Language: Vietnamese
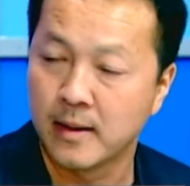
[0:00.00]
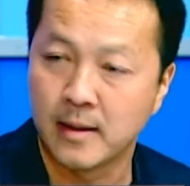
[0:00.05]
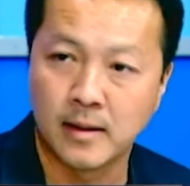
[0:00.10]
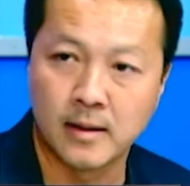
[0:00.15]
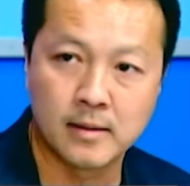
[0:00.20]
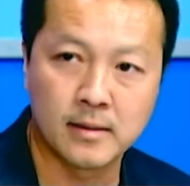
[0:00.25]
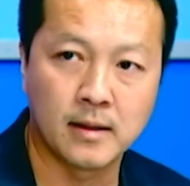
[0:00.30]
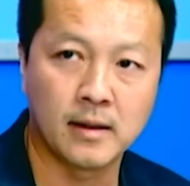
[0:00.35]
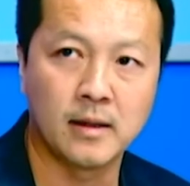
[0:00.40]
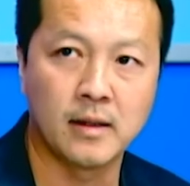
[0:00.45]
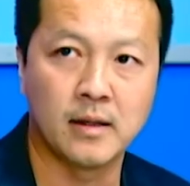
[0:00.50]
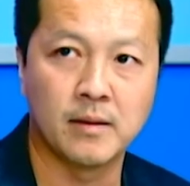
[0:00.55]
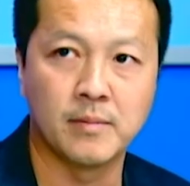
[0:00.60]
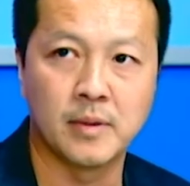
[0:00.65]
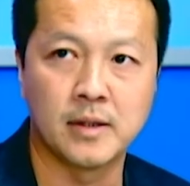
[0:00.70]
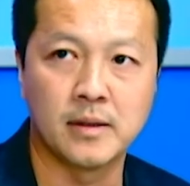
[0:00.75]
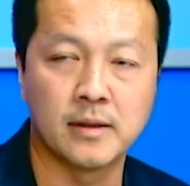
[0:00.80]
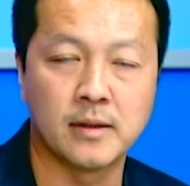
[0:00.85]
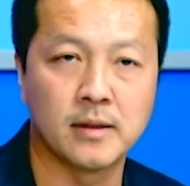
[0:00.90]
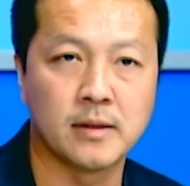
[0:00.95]
Ừ. Thì
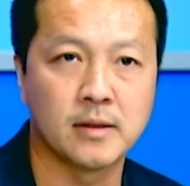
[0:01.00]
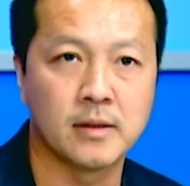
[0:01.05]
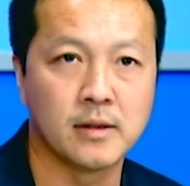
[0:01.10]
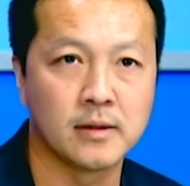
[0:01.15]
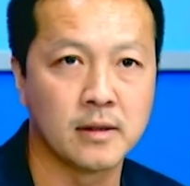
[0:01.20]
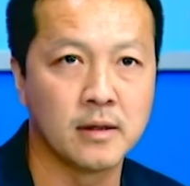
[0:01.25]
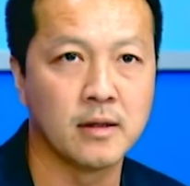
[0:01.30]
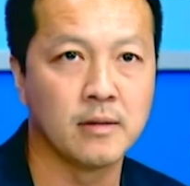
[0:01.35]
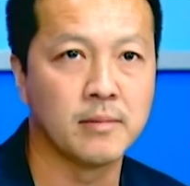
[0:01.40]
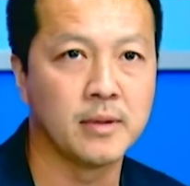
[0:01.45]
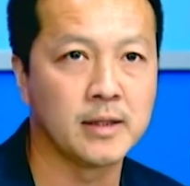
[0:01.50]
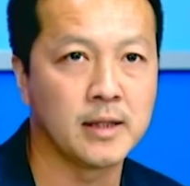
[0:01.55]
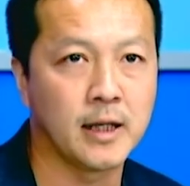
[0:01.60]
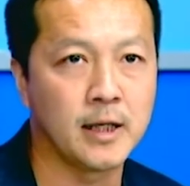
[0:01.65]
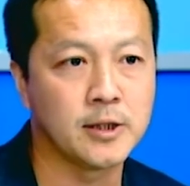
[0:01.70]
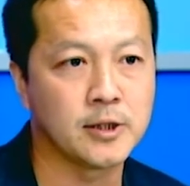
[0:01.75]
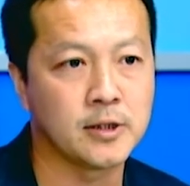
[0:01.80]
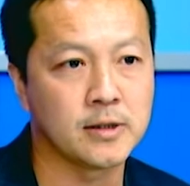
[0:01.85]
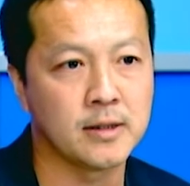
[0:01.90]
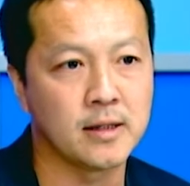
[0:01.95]
mình thường thường mình
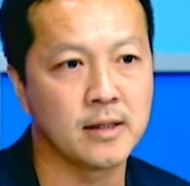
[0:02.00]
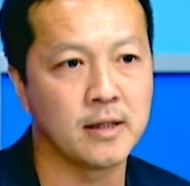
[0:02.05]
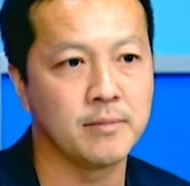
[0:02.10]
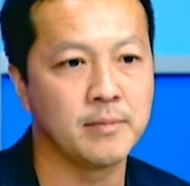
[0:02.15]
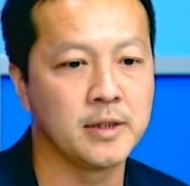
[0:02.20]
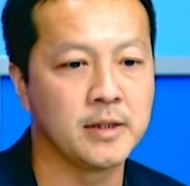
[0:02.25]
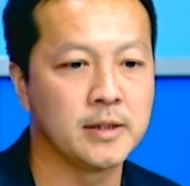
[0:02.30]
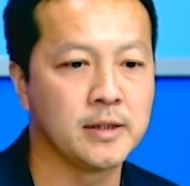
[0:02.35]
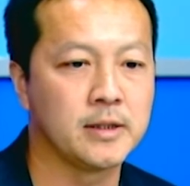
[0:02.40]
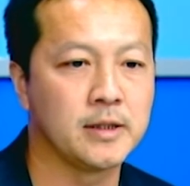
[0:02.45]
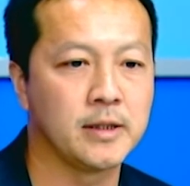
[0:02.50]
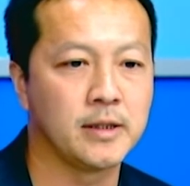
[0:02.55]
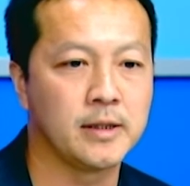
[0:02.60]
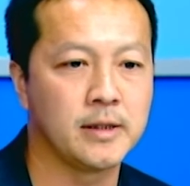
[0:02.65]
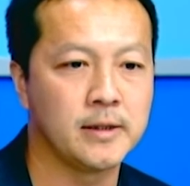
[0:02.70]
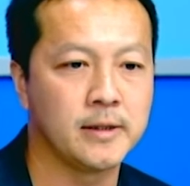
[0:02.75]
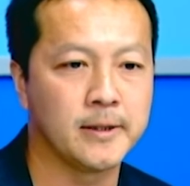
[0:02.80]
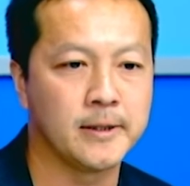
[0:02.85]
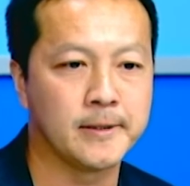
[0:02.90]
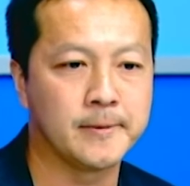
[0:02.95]
agent đó là mình
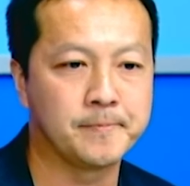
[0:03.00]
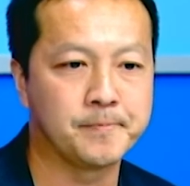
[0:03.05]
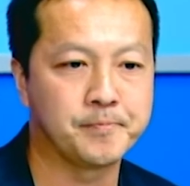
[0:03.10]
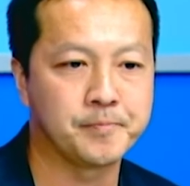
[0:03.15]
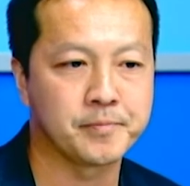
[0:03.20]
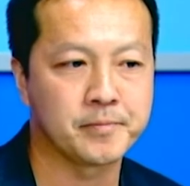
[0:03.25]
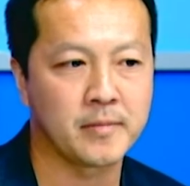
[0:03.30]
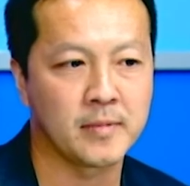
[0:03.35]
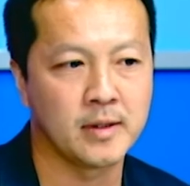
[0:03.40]
chỉ um,